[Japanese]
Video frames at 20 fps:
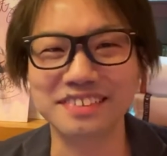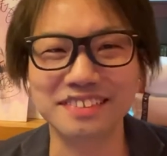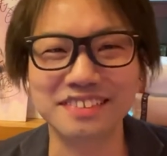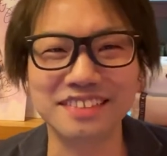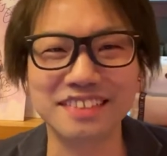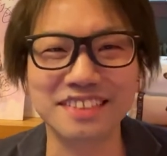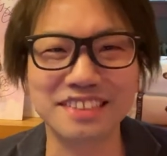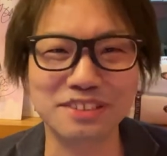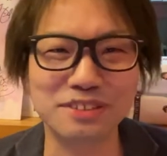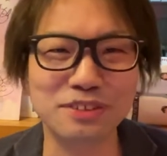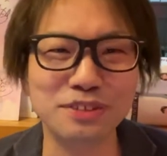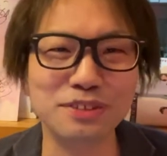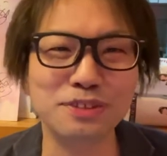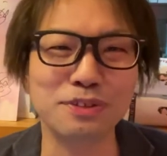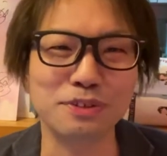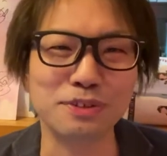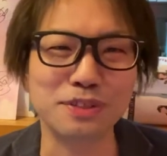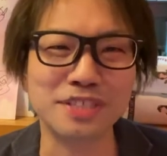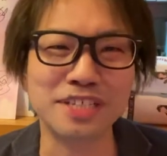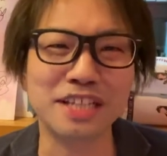でそういう
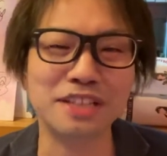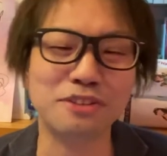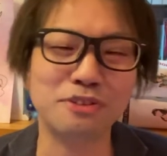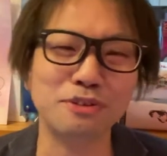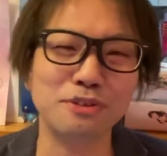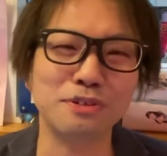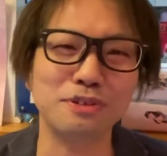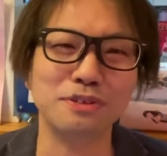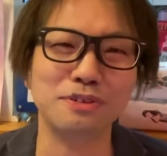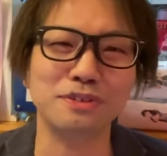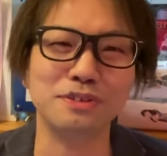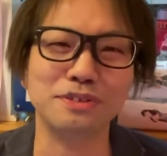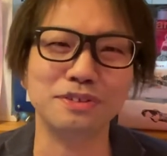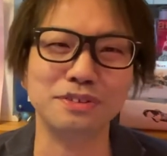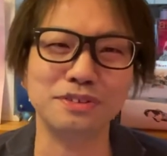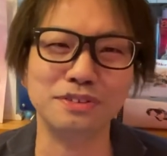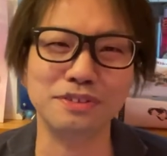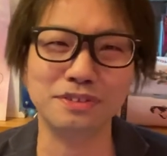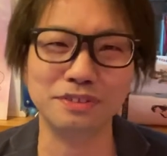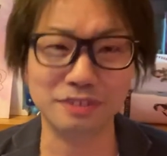のをちゃんと
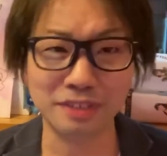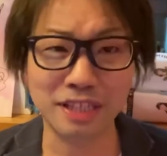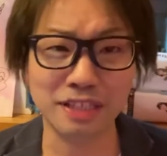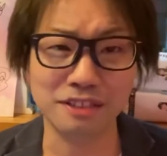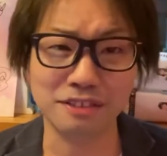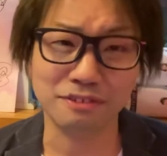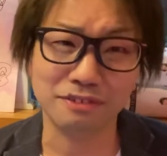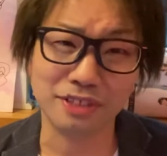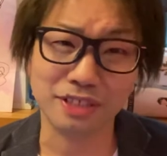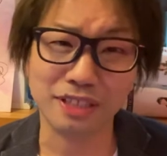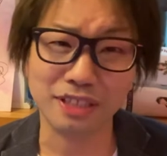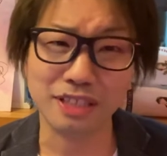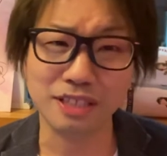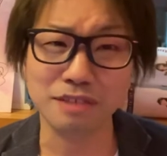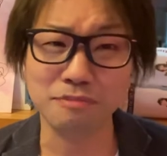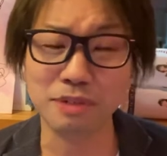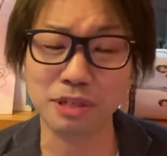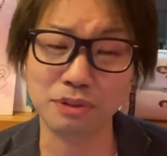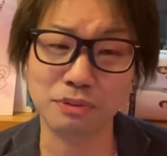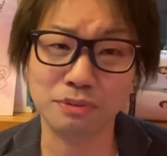何てのかな
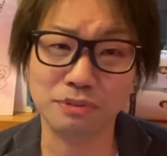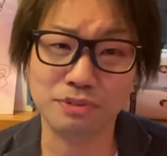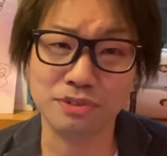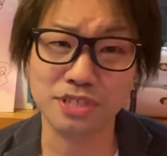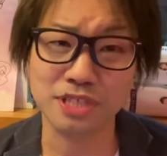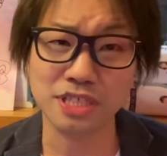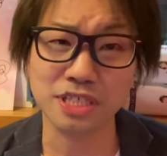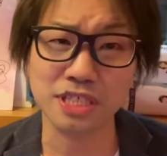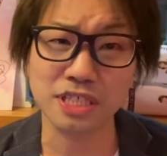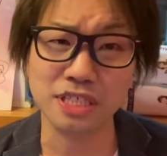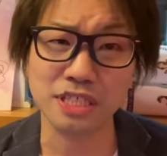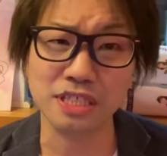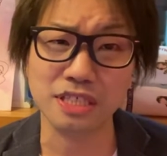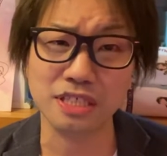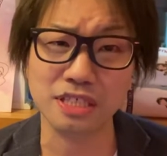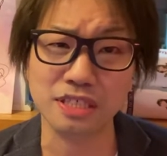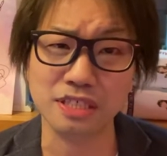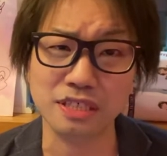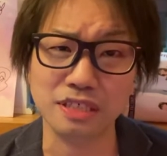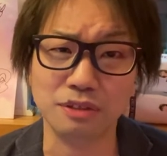今のこの時
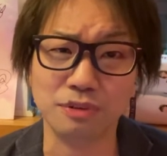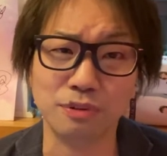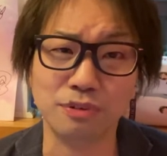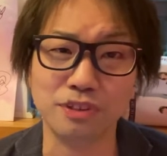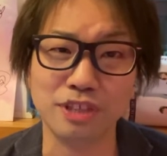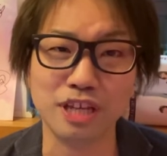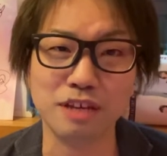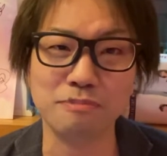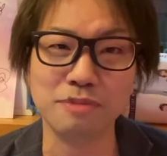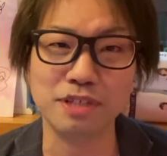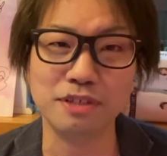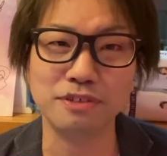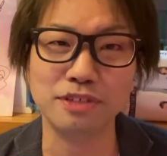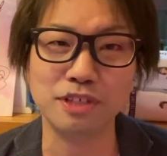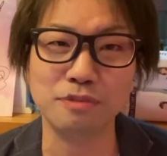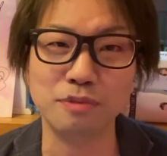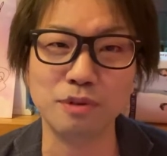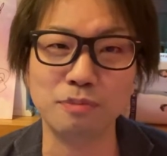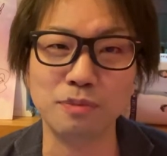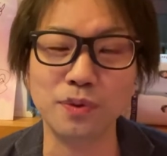期このタイミング
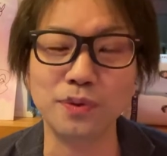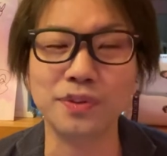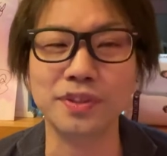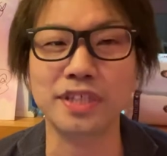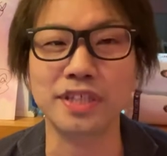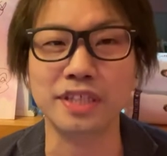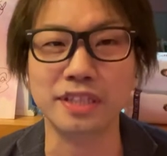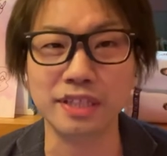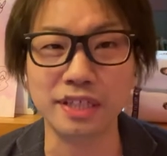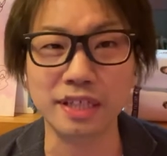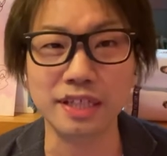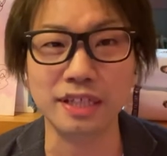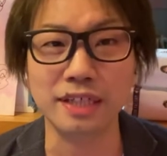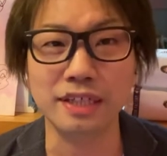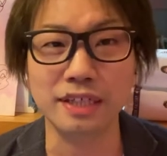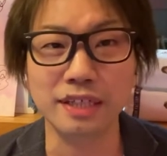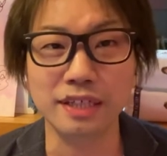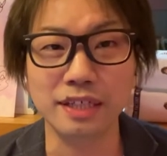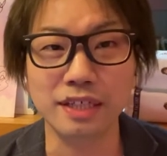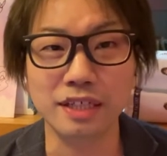でも持っていて
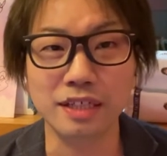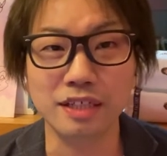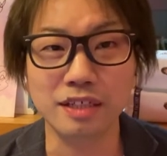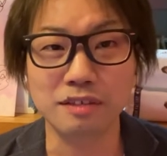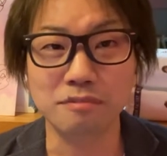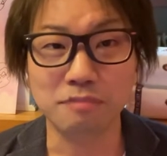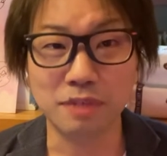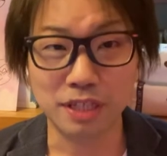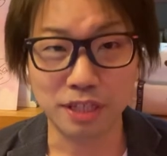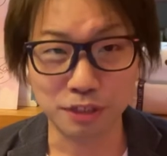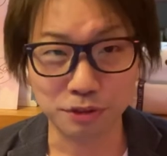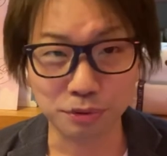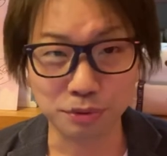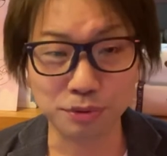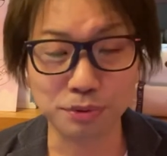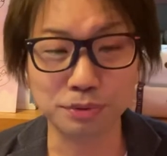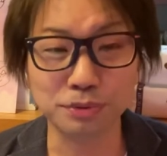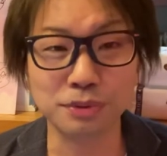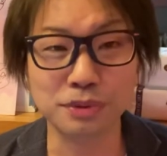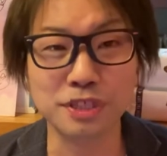マリア独
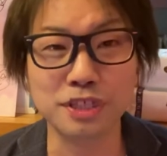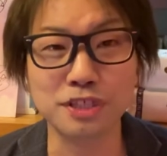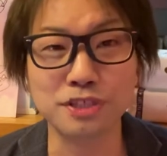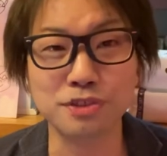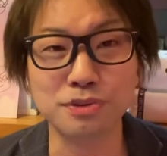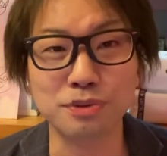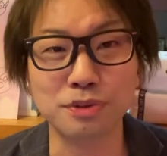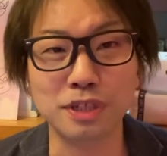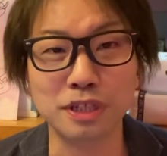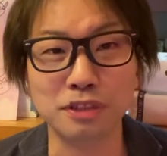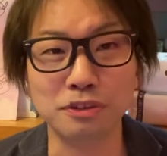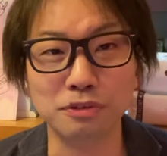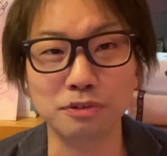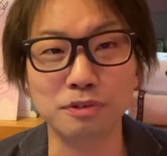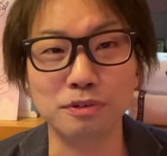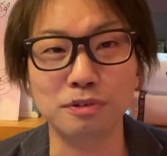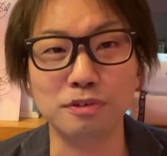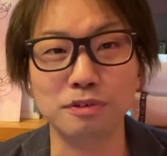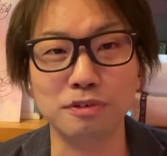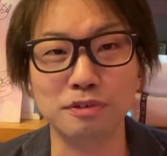特の緊張感
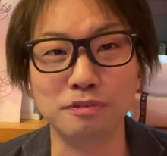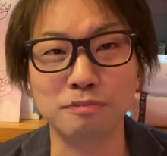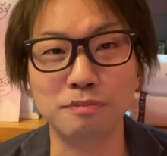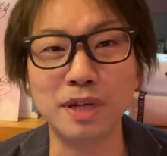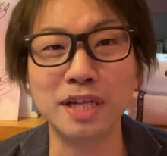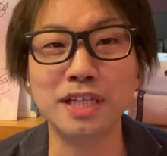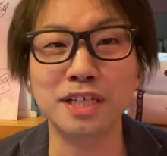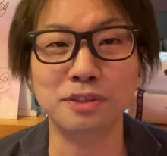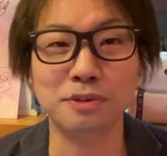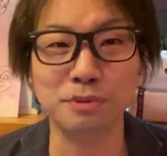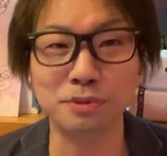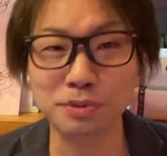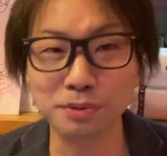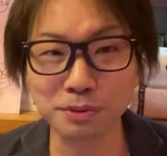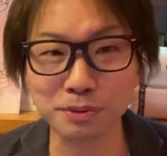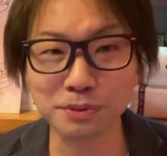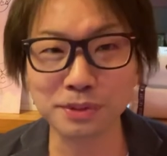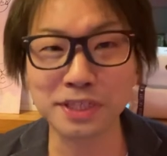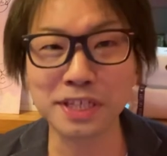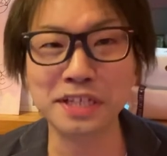とマリア独
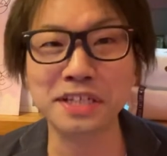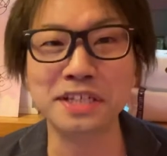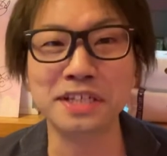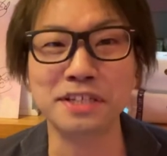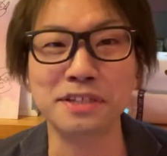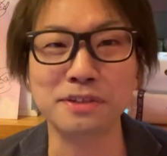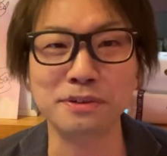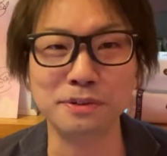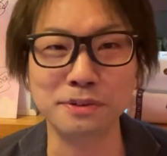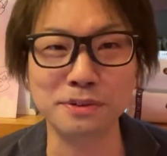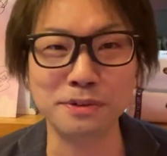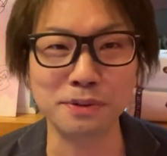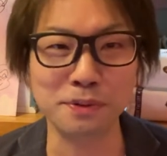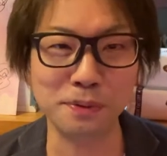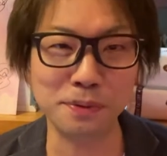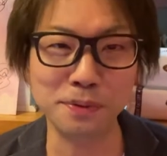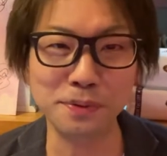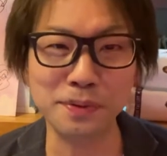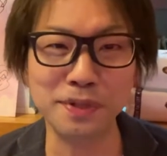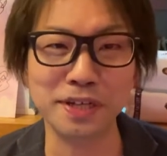特のキャリアによる
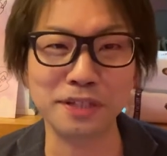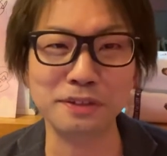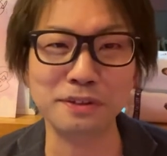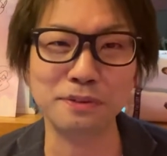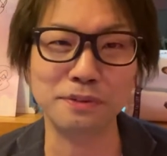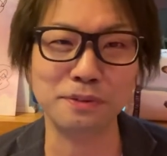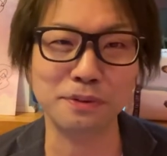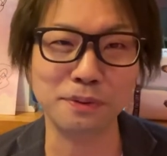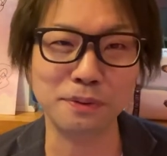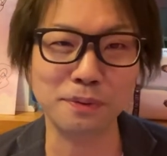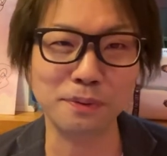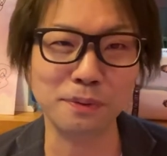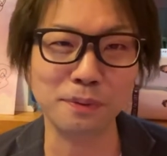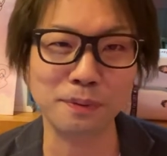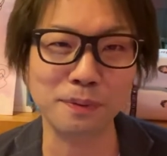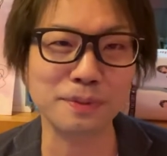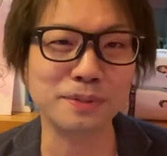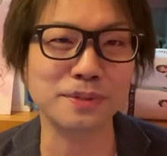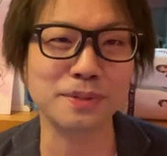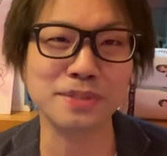余裕感というのを両方
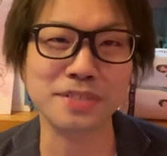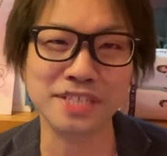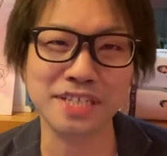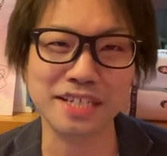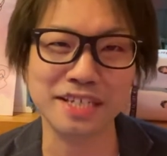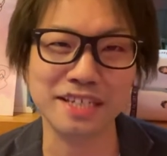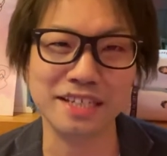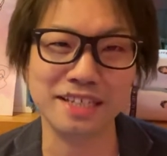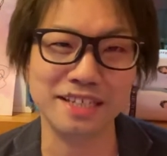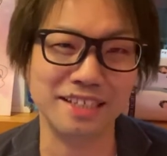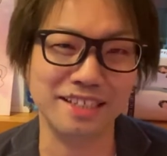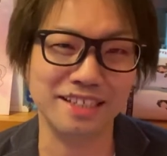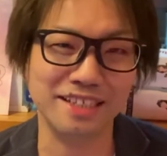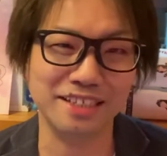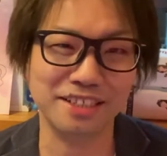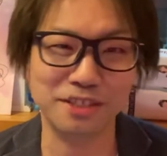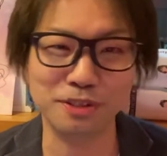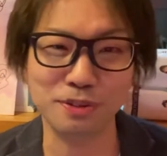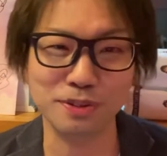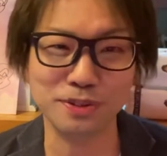混存して
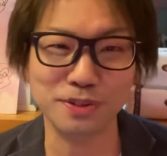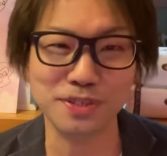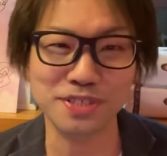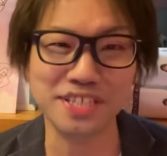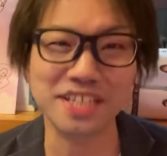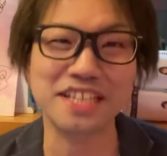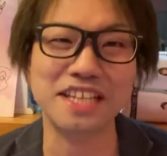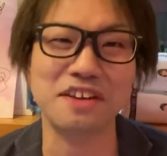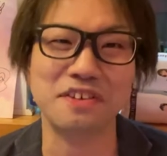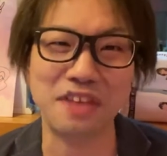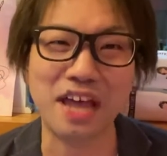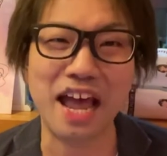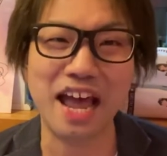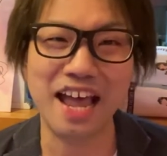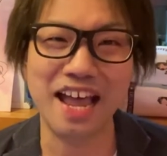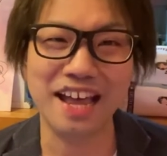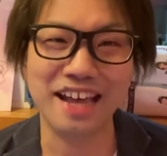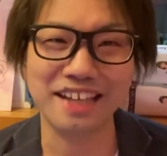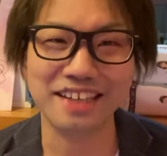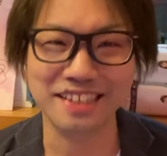共存していたような
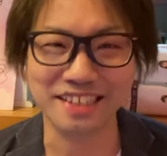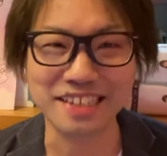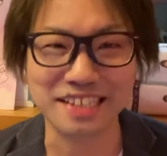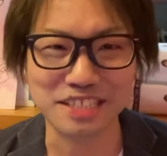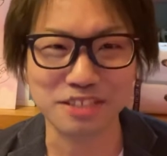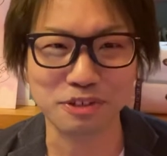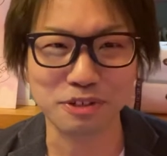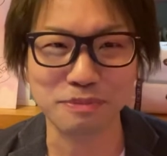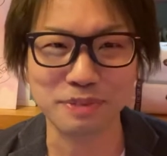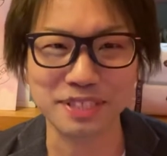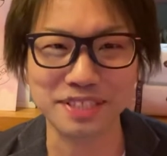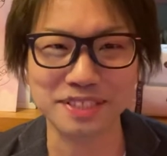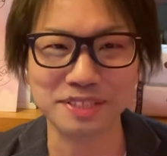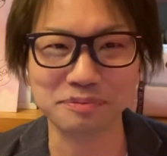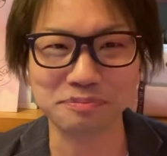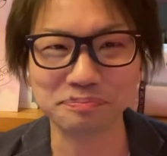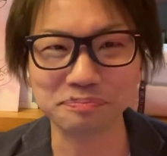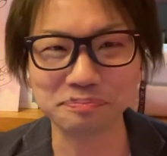気がしております。